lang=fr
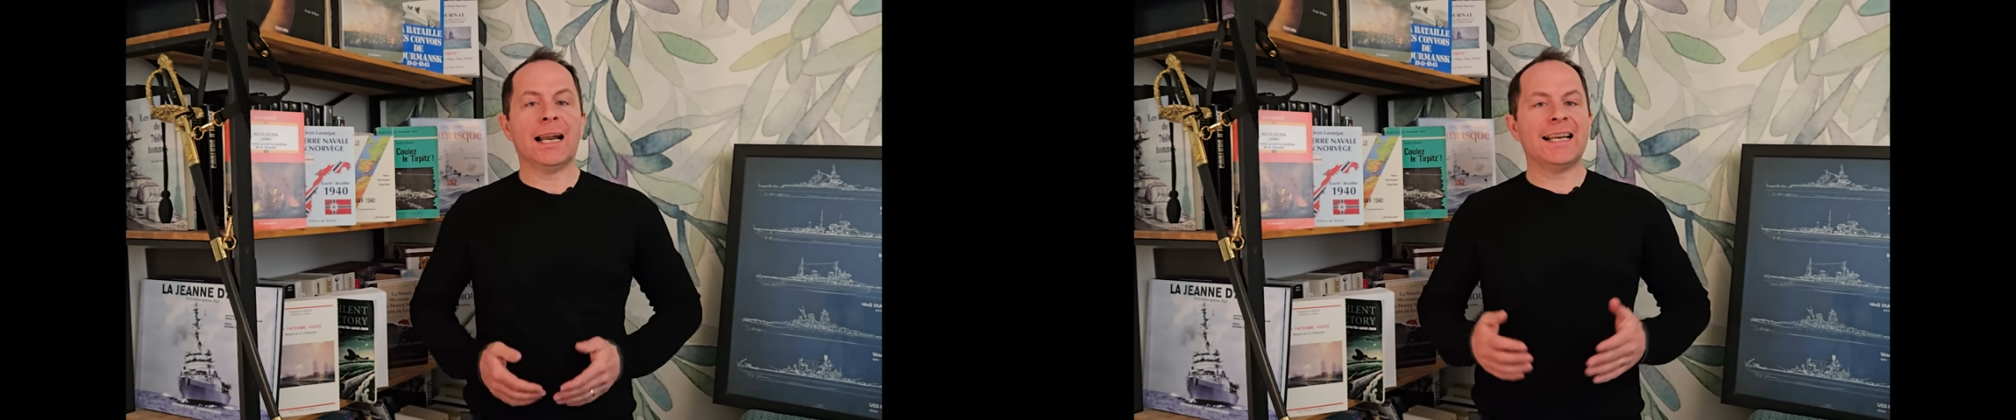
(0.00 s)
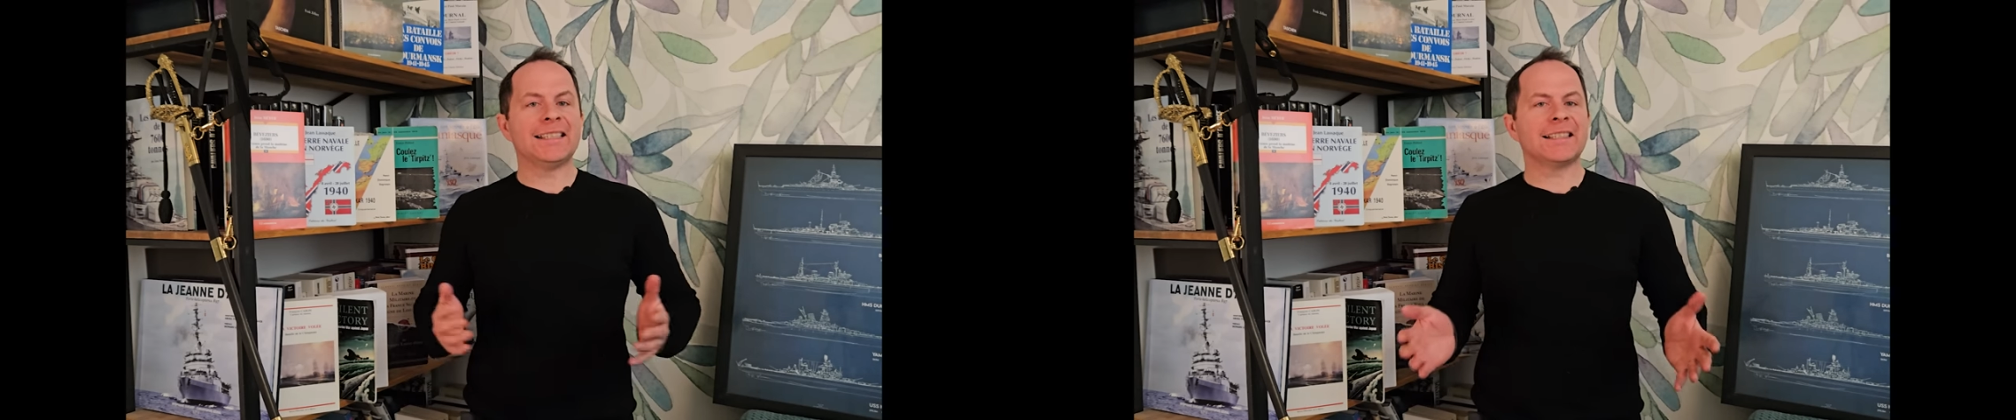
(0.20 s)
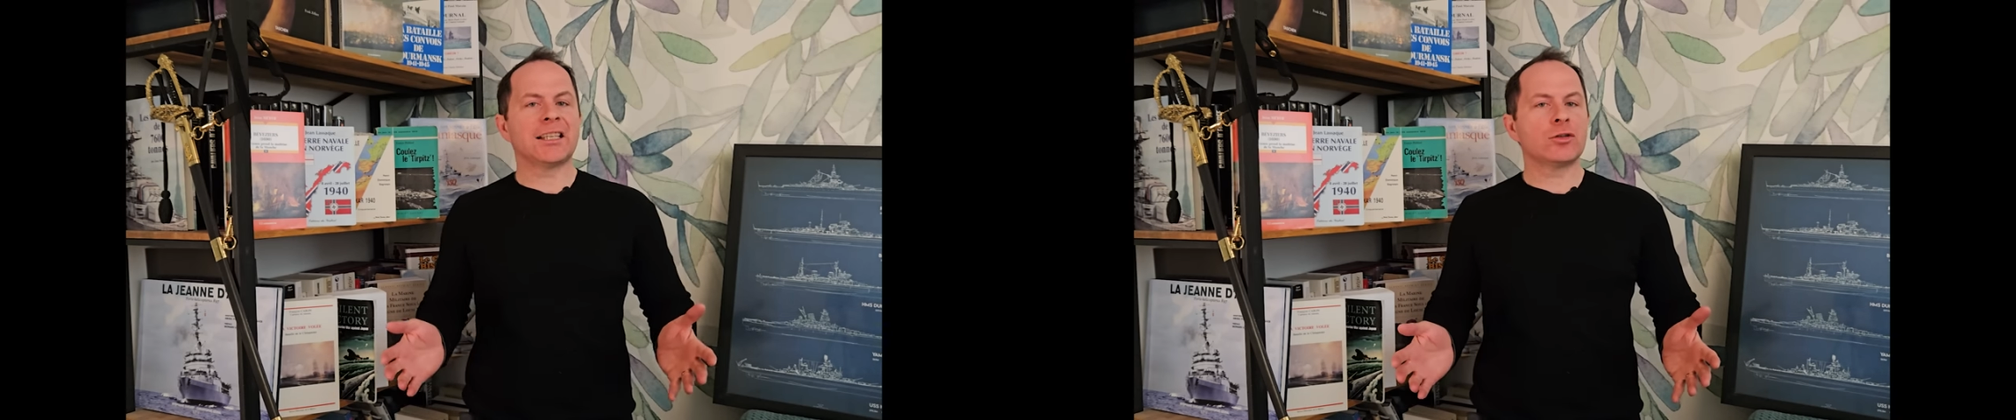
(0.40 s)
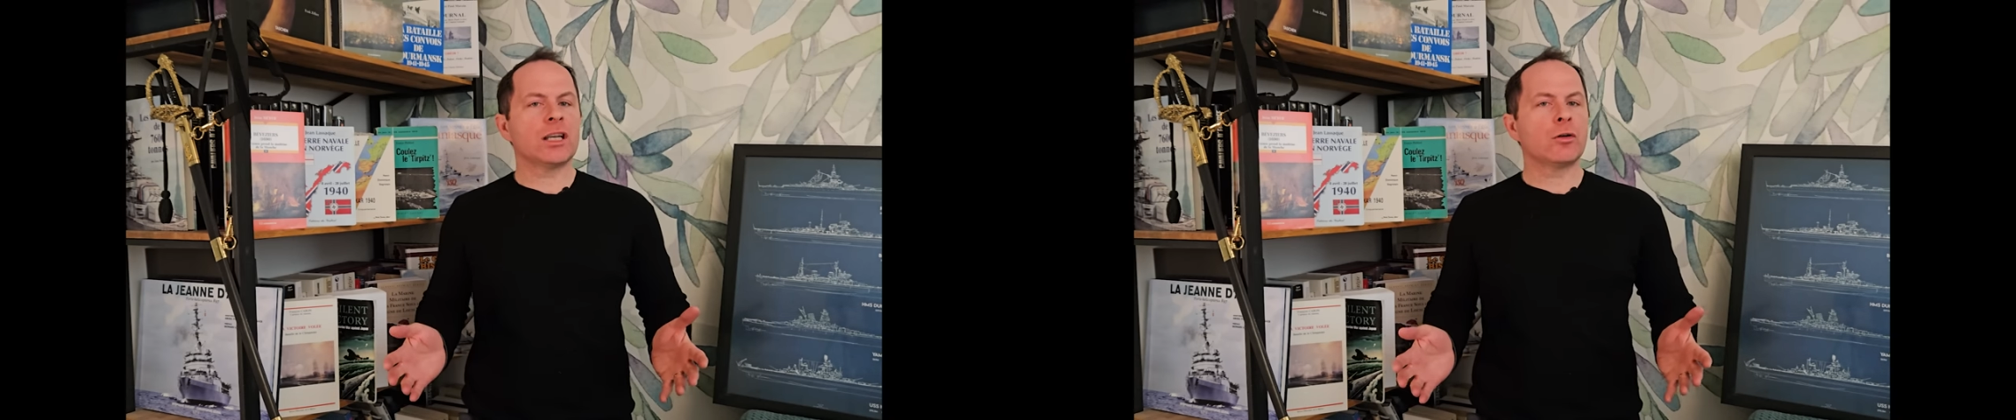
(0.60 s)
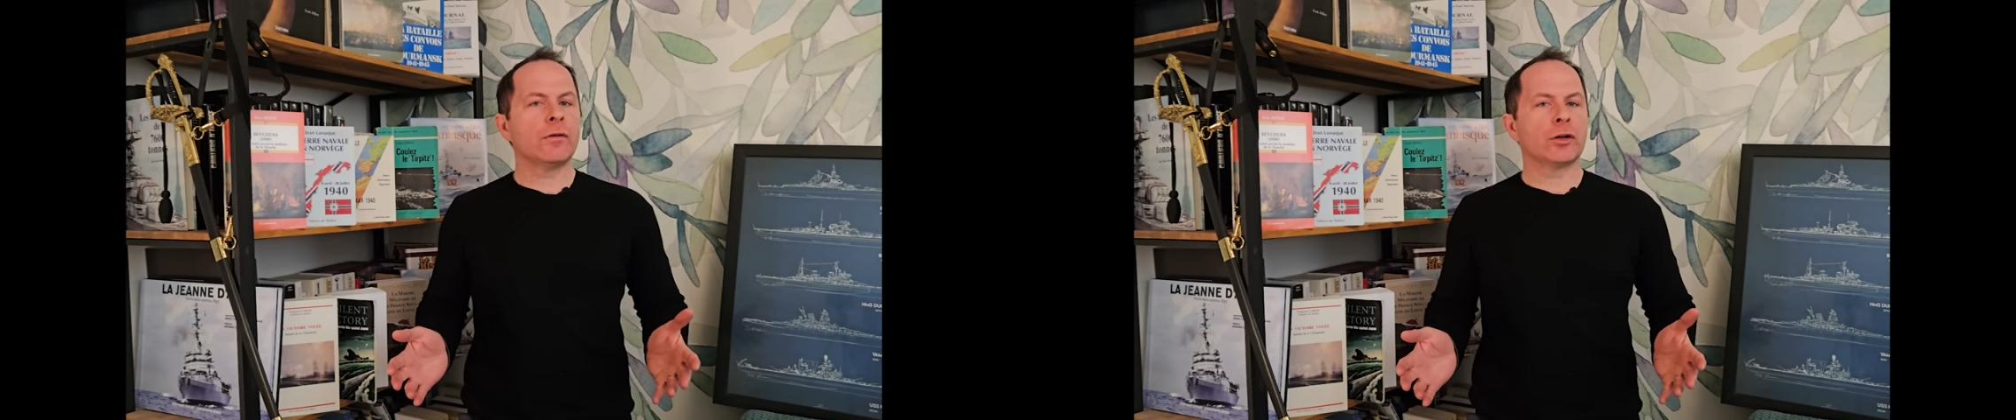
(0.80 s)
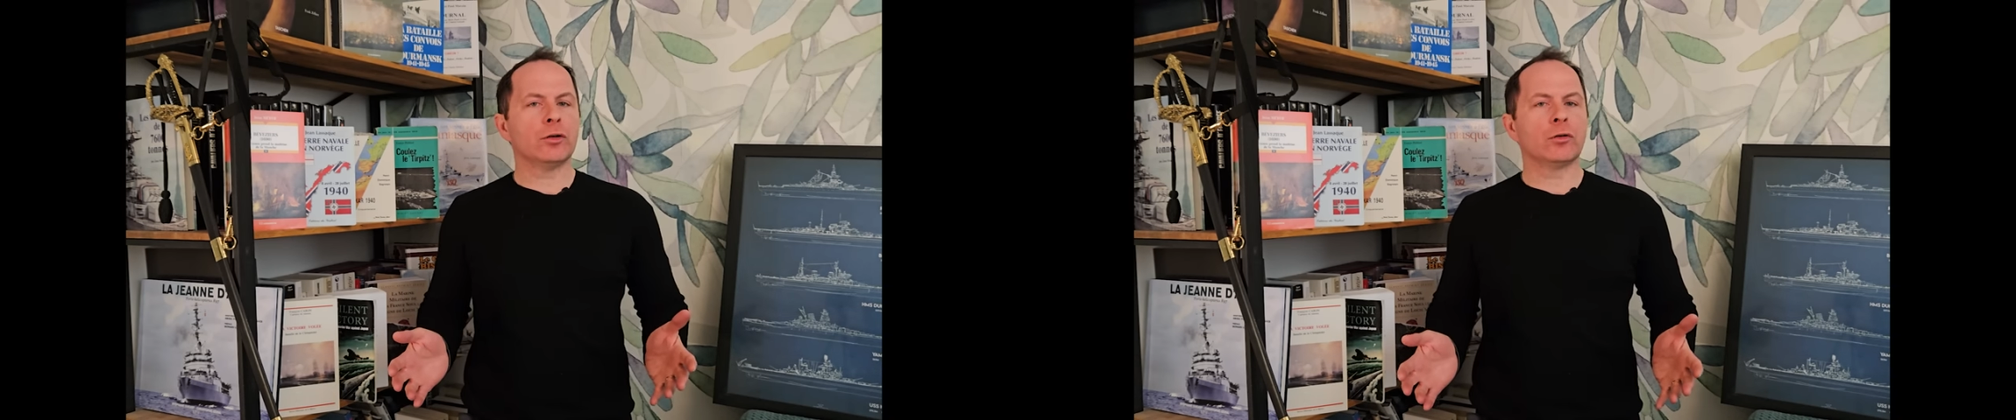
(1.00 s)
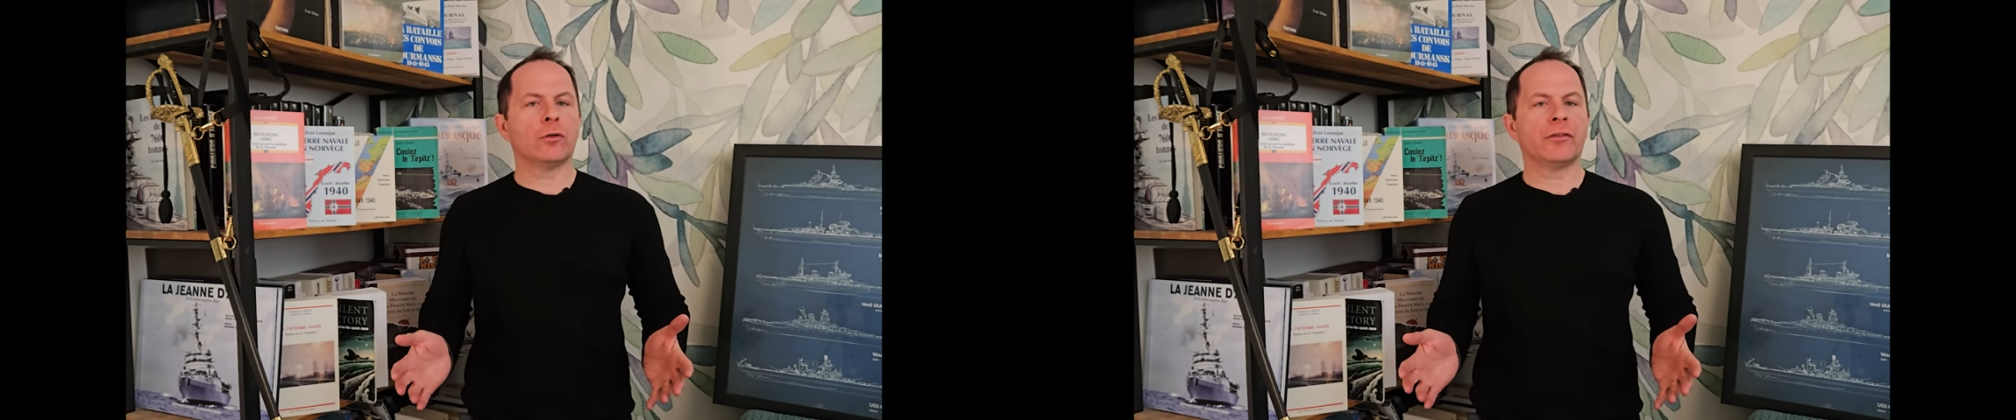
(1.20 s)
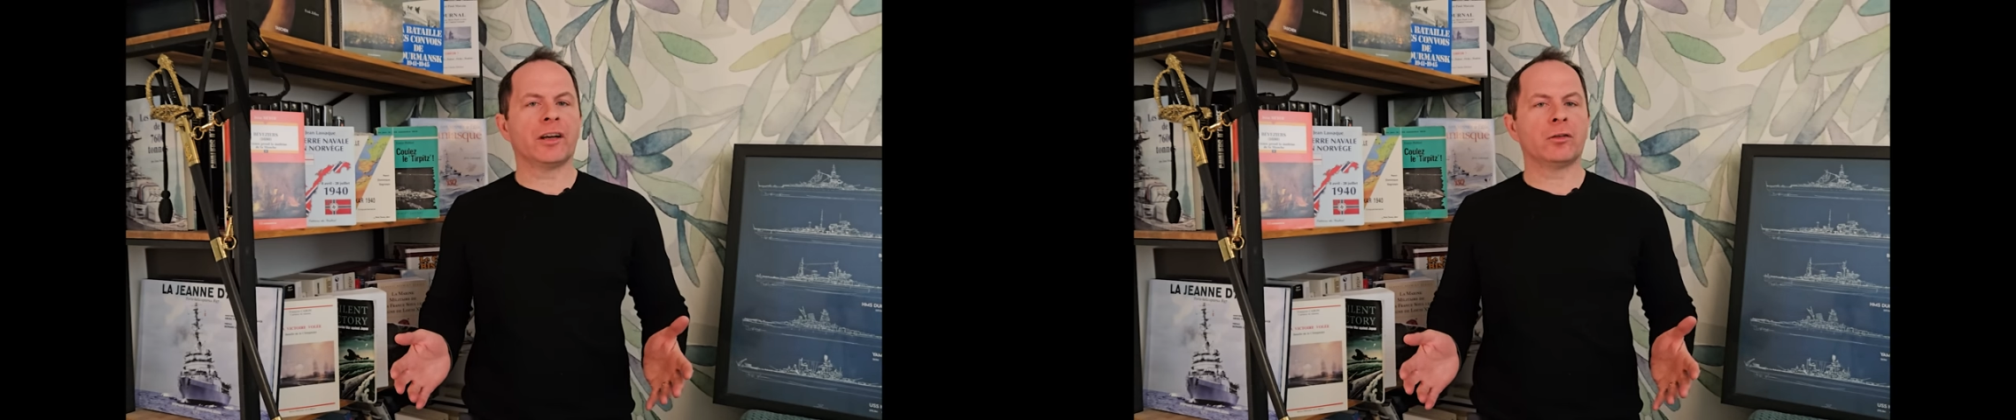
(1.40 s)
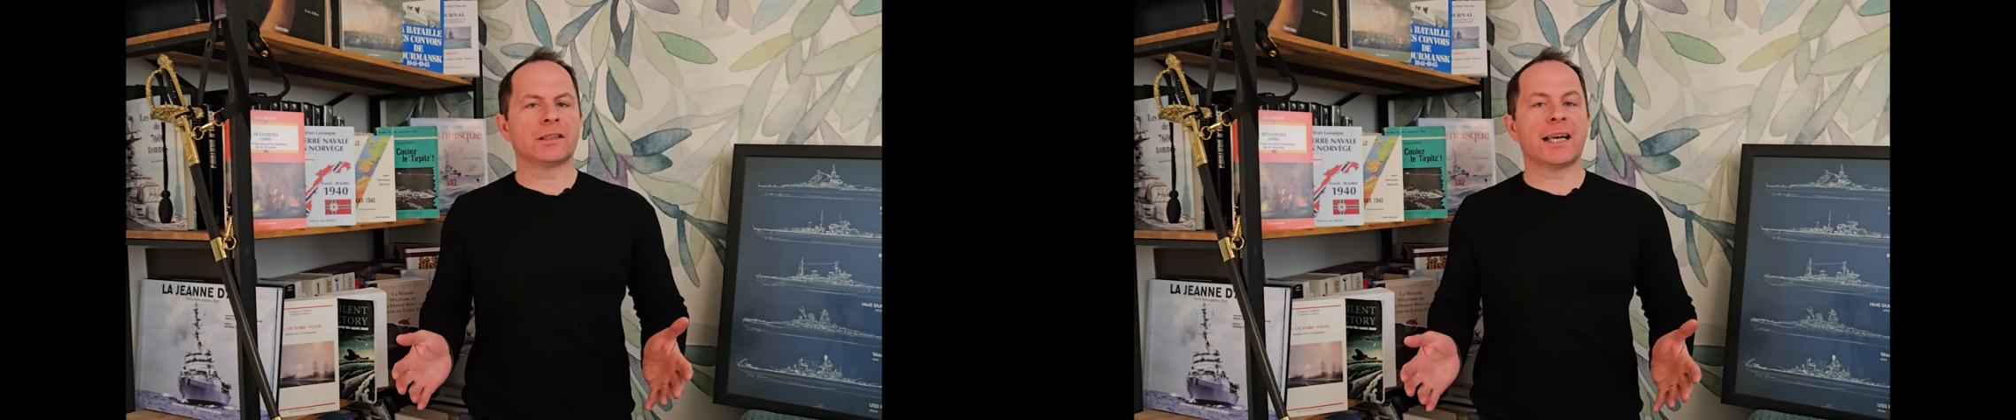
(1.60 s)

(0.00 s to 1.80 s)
les États-Unis convoquent une conférence